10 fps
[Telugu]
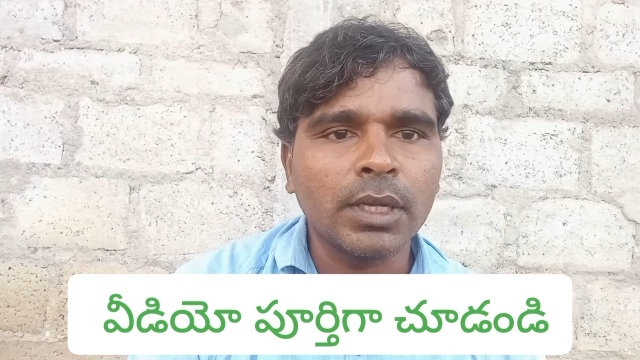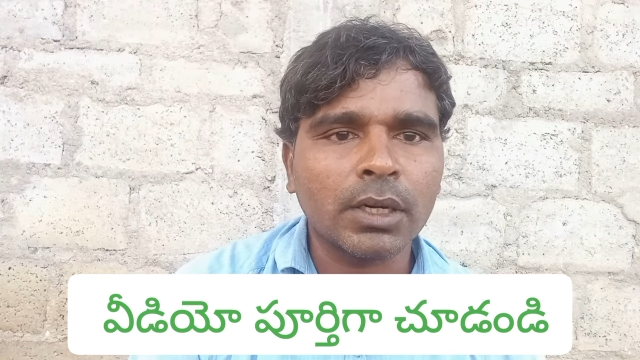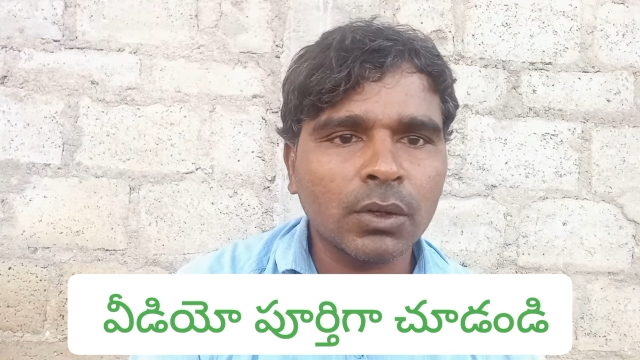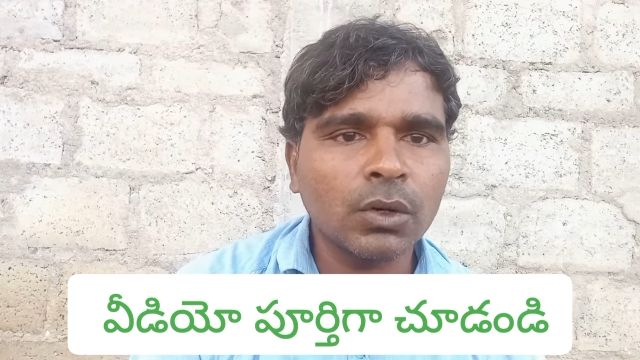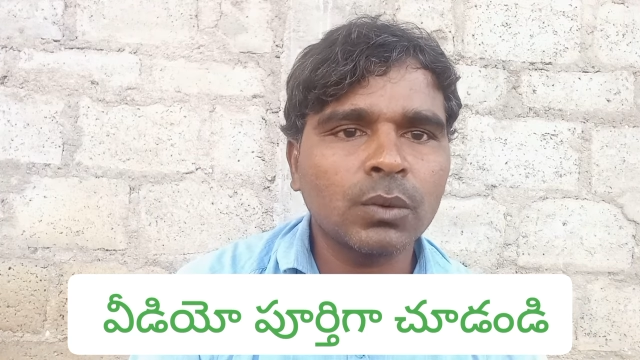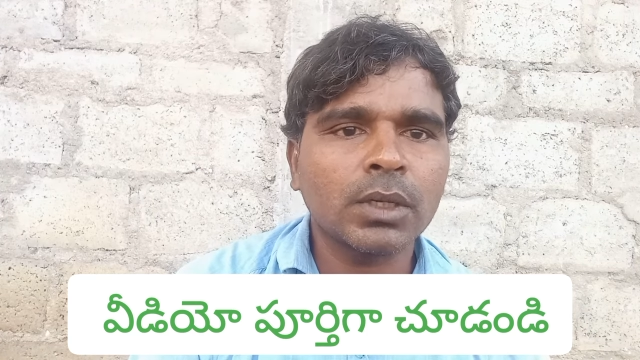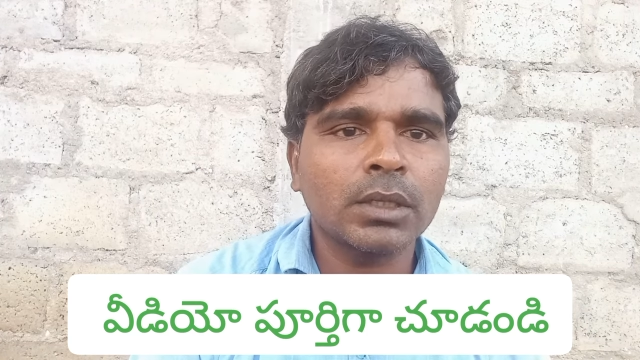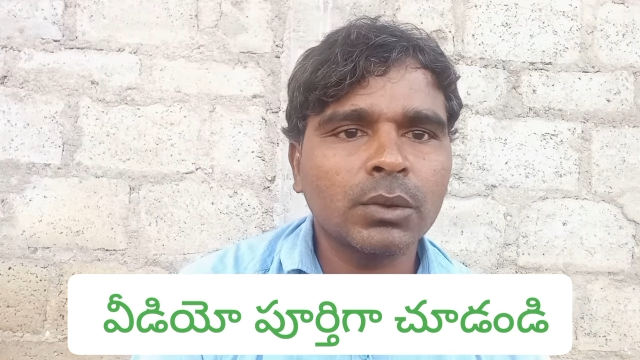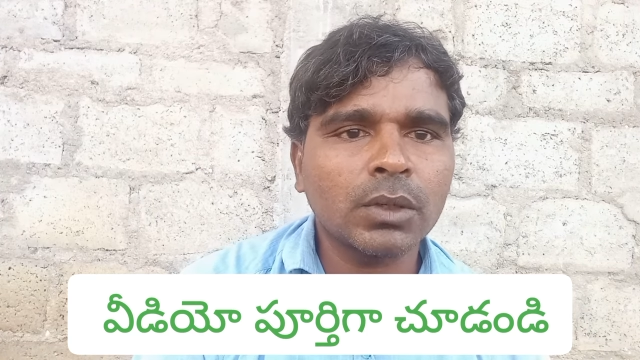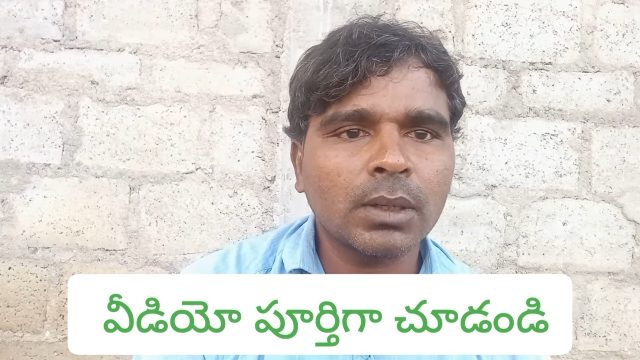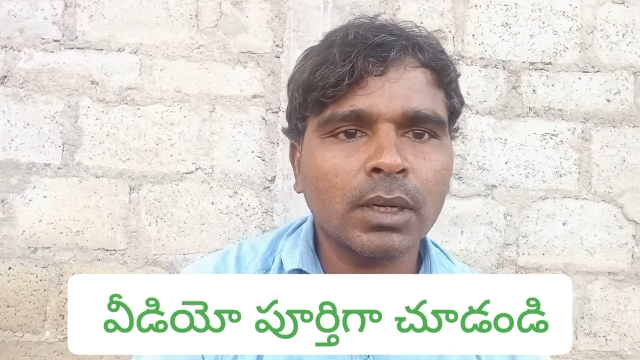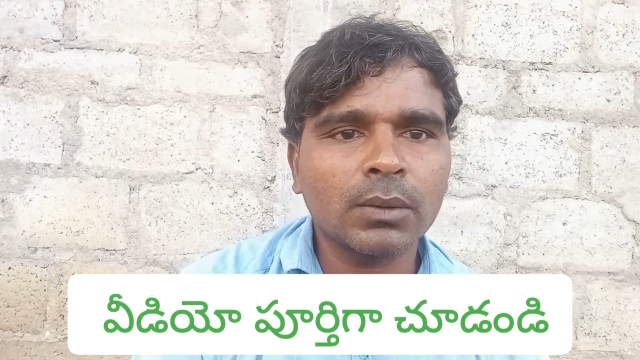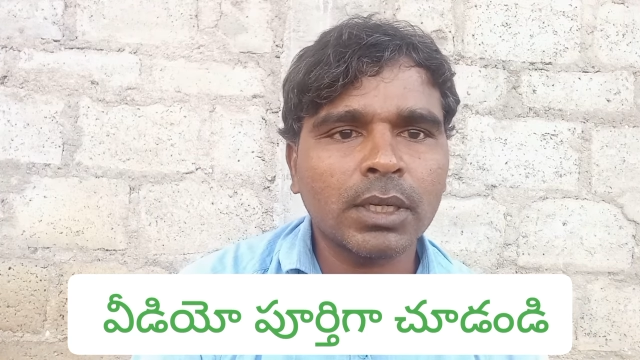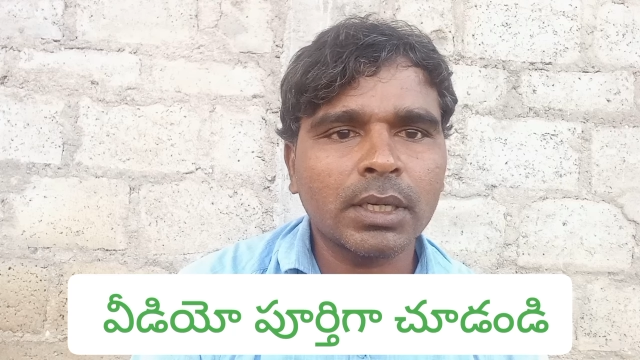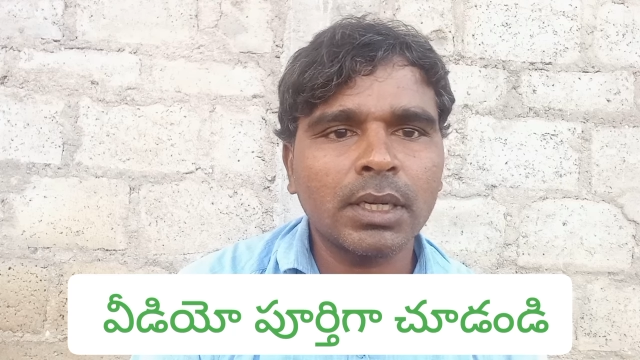ఎక్కడో ఉన్న దూరంగా
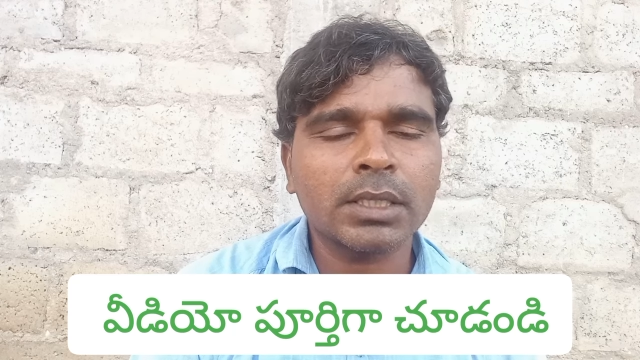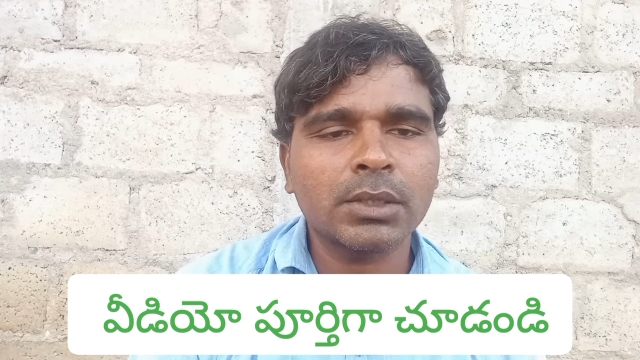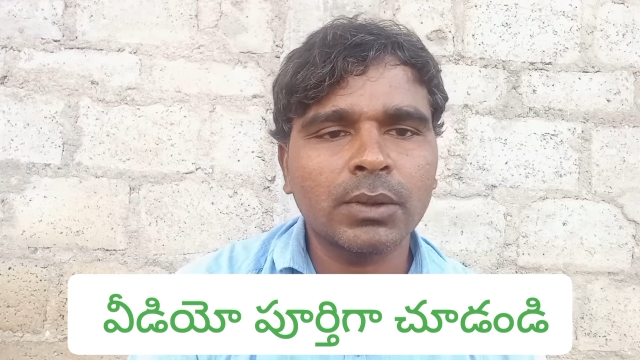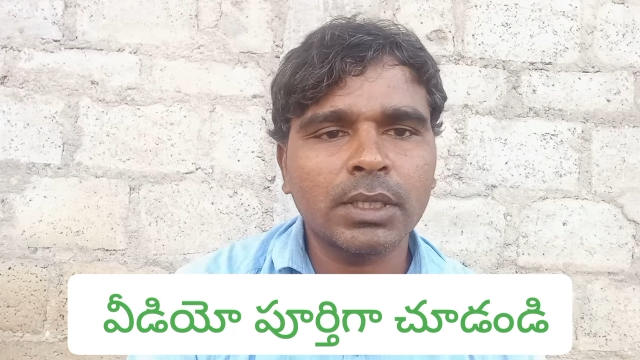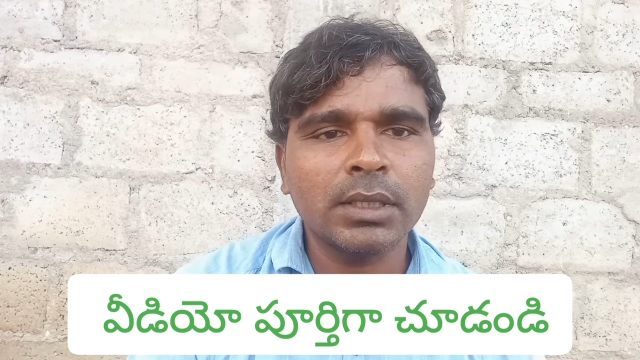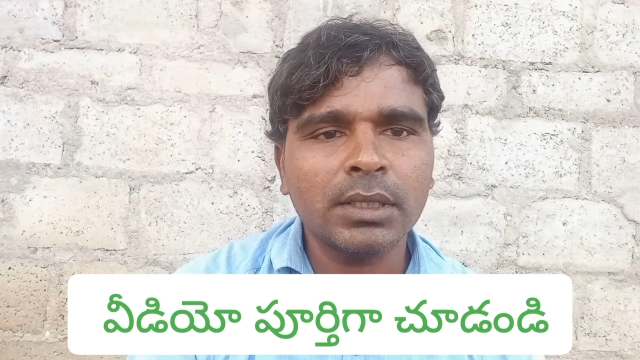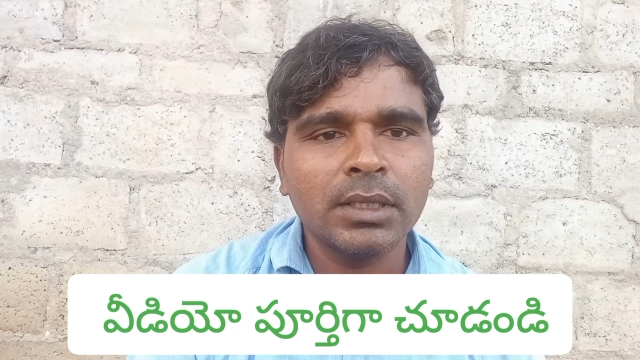ఉన్న రీలర్స్ తోటి